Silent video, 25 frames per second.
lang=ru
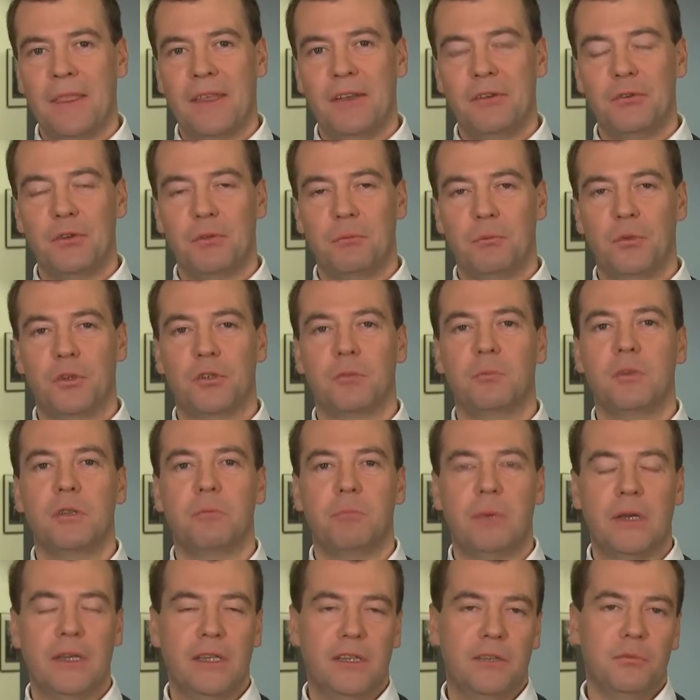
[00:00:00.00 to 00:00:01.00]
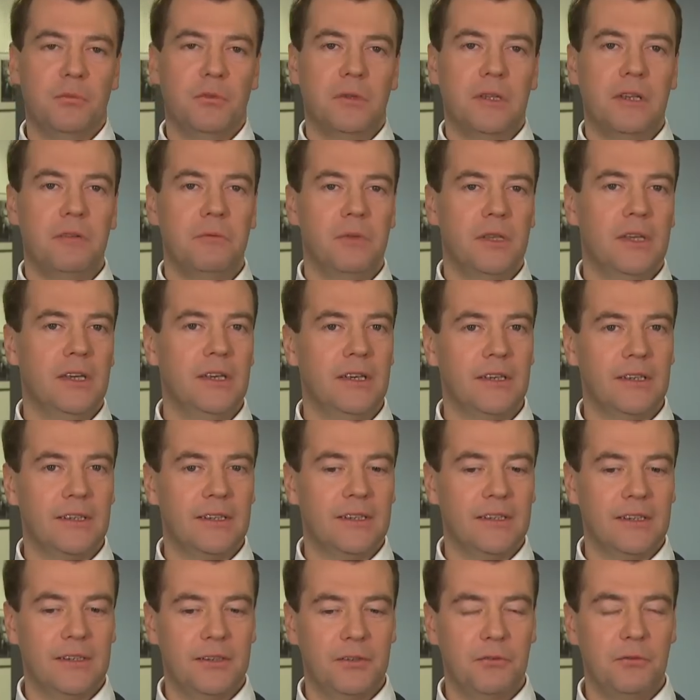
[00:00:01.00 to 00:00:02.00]
Вот, может быть, поэтому для меня
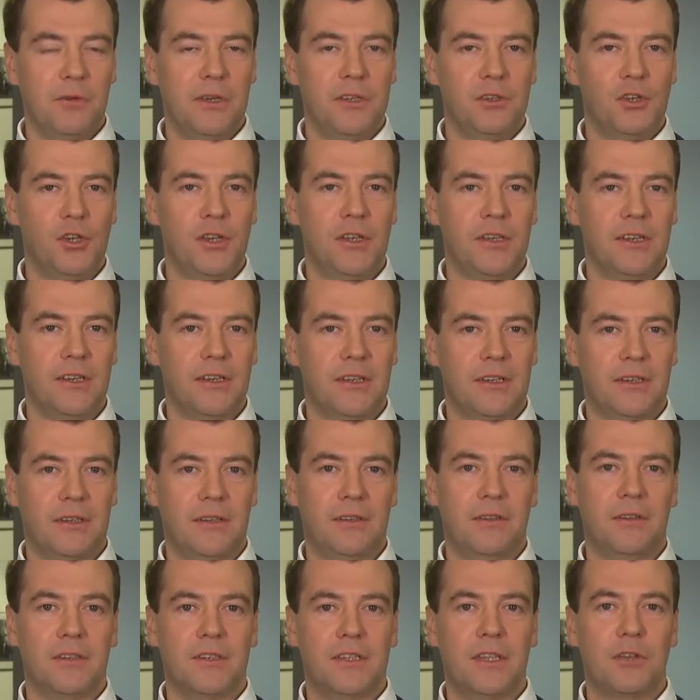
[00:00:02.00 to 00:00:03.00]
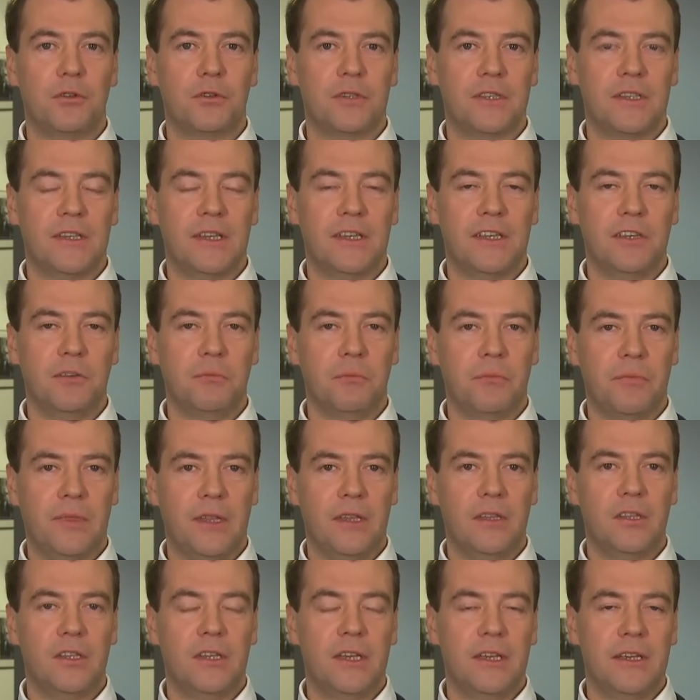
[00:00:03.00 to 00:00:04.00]
это увлечение остается таким
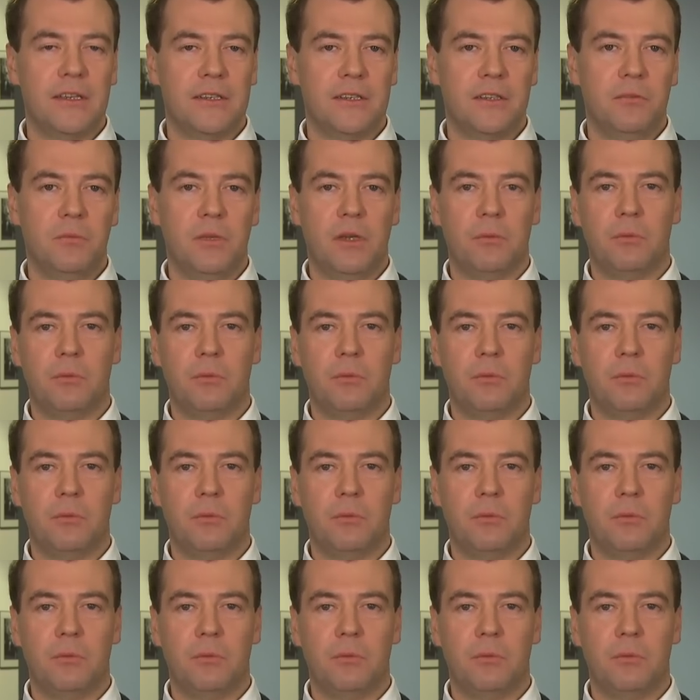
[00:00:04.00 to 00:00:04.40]
интересным.